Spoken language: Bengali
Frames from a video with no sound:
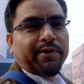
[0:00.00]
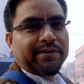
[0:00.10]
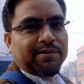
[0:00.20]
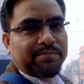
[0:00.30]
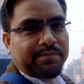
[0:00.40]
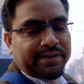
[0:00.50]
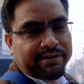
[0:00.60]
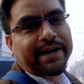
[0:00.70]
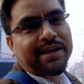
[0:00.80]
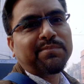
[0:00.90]
পয়েন্ট অফ
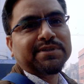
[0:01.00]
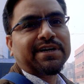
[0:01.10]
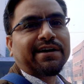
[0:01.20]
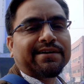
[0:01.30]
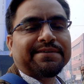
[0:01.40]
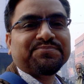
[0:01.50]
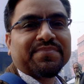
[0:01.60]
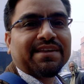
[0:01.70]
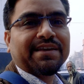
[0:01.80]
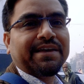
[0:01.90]
টিরেটা বাজার
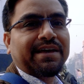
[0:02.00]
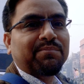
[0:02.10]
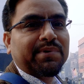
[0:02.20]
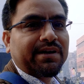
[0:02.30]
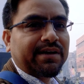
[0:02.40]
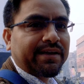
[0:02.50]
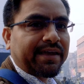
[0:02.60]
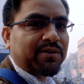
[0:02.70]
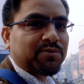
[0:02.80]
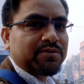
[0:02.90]
আমরা
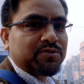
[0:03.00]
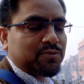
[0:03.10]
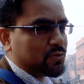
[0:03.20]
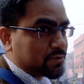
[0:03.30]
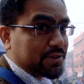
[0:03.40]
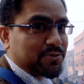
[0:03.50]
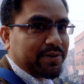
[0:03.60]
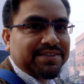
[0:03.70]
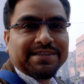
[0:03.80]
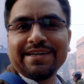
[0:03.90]
এখন ঘুরতে
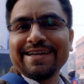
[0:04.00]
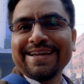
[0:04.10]
চলেছি